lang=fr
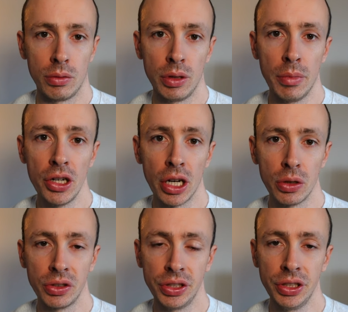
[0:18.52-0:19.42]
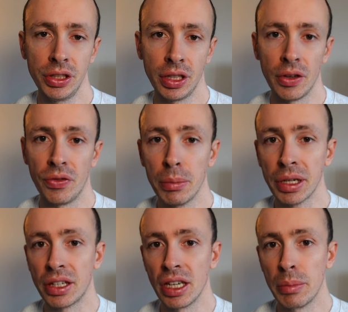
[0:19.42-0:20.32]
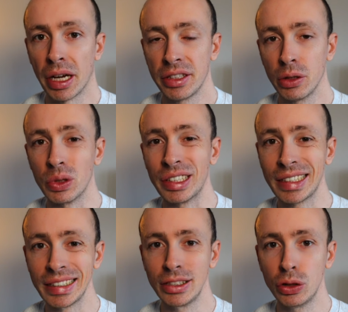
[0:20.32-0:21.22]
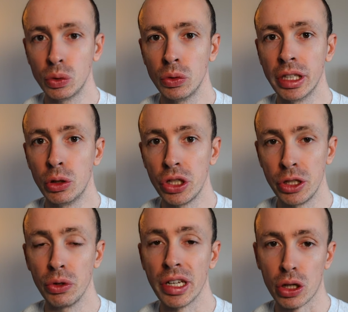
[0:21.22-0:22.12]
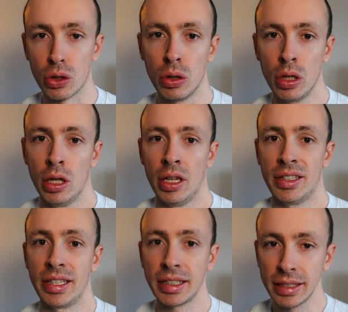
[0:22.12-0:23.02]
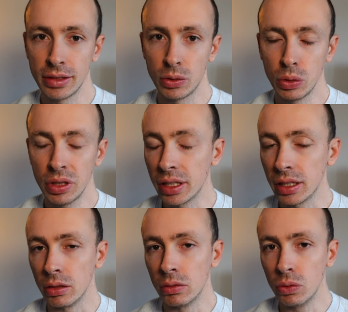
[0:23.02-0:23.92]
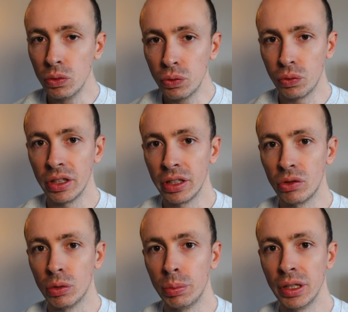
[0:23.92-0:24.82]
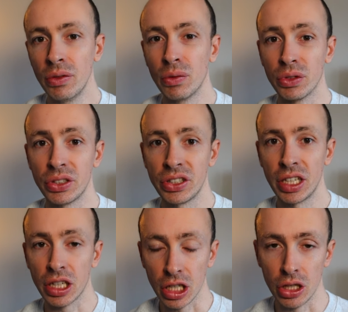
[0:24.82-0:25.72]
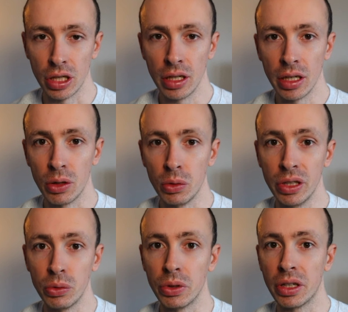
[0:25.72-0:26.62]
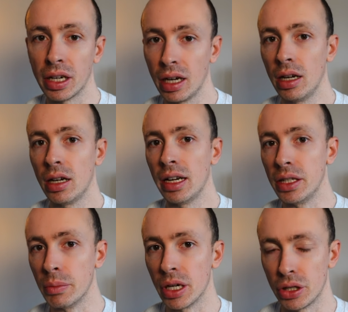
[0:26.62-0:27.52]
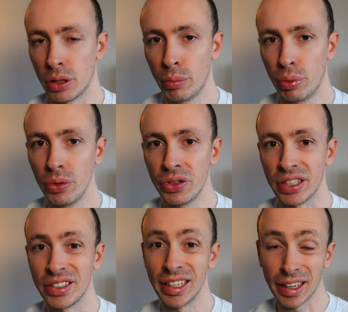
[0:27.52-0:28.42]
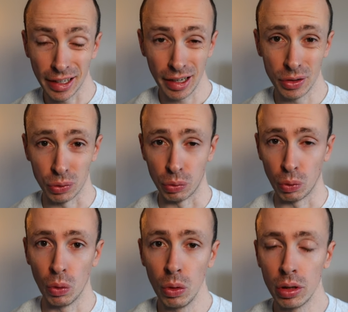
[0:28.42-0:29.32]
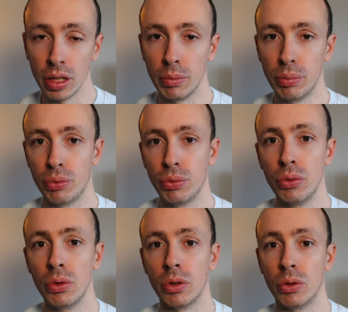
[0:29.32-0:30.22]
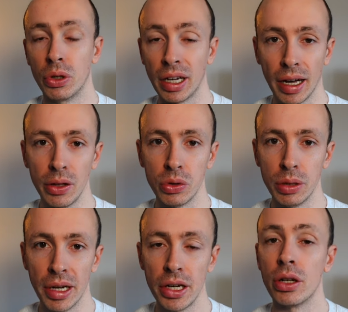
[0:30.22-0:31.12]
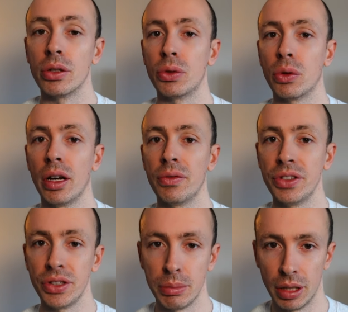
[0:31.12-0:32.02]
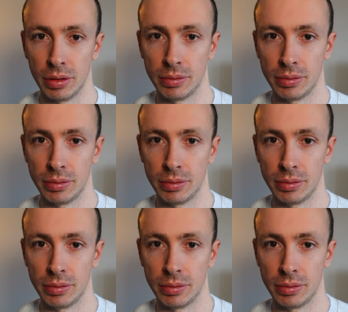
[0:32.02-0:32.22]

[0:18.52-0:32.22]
une image argentique est fabriquée à partir de cristaux d'halogénure d'argent. Ces cristaux qui, une fois développés, vont s'agréger et donner du grain à l'image plus ces agrégats sont gros et plus euh, le grain de l'image sera visible.